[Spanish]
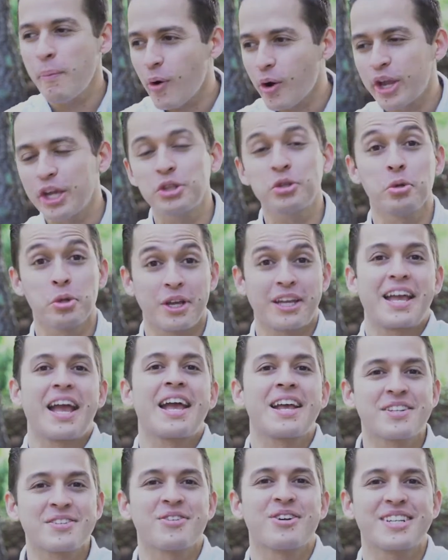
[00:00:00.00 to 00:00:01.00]
poquito de
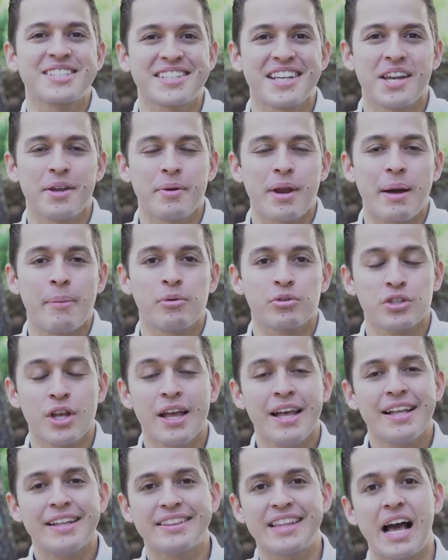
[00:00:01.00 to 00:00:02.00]
qué es lo que celebramos.
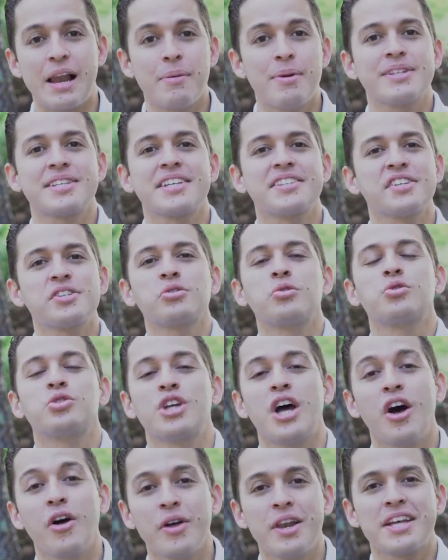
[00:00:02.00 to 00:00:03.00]
Tal vez has
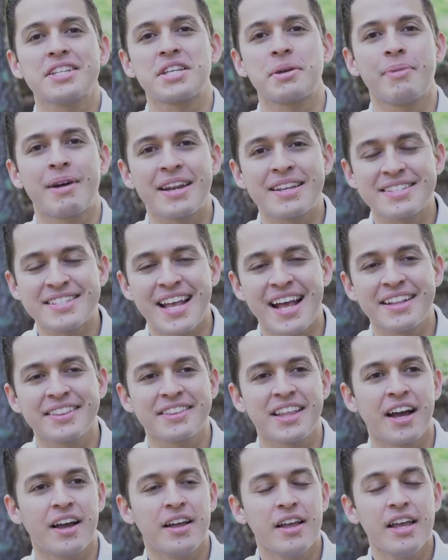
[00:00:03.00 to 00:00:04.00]
escuchado de la Semana
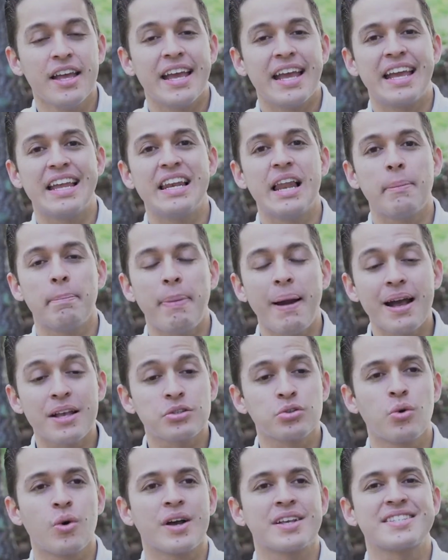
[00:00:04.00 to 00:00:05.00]
Santa. En la
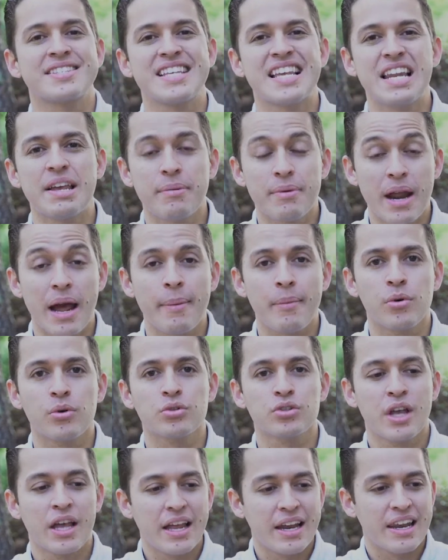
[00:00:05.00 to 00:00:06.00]
Pascua
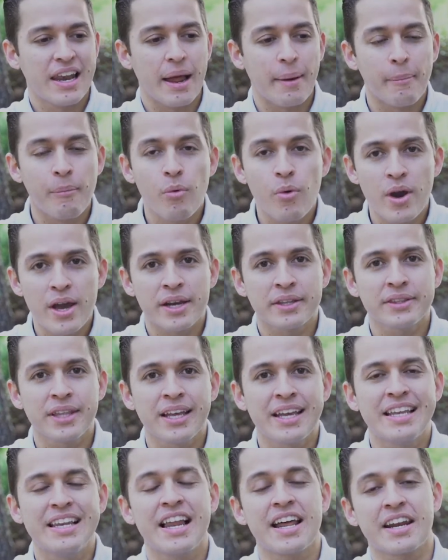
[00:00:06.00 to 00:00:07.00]
celebramos la
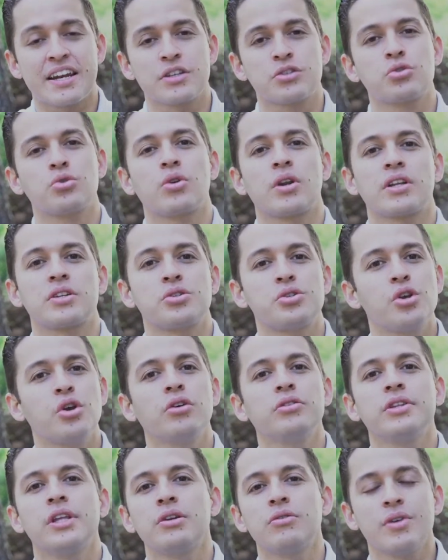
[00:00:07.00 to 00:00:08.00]
muerte y la
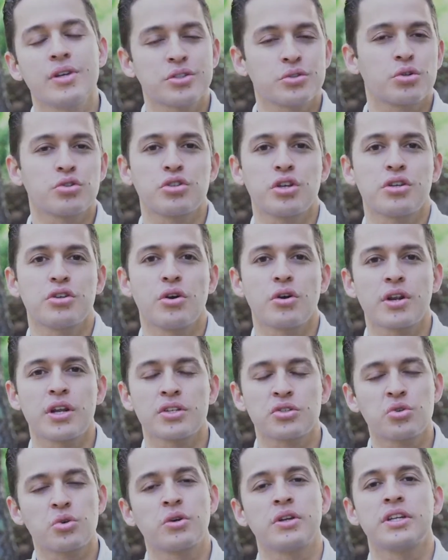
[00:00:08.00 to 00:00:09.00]
resurrección de nuestro Señor
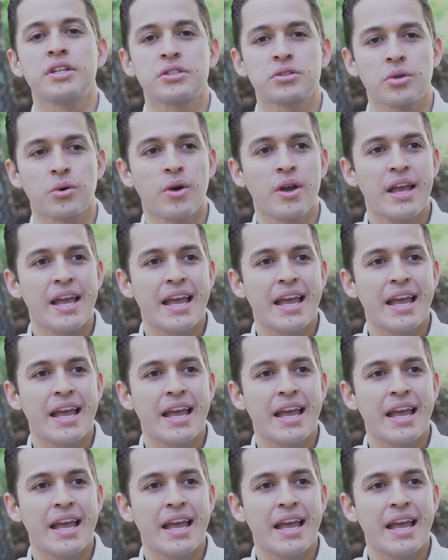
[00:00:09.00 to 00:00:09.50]
Jesucristo.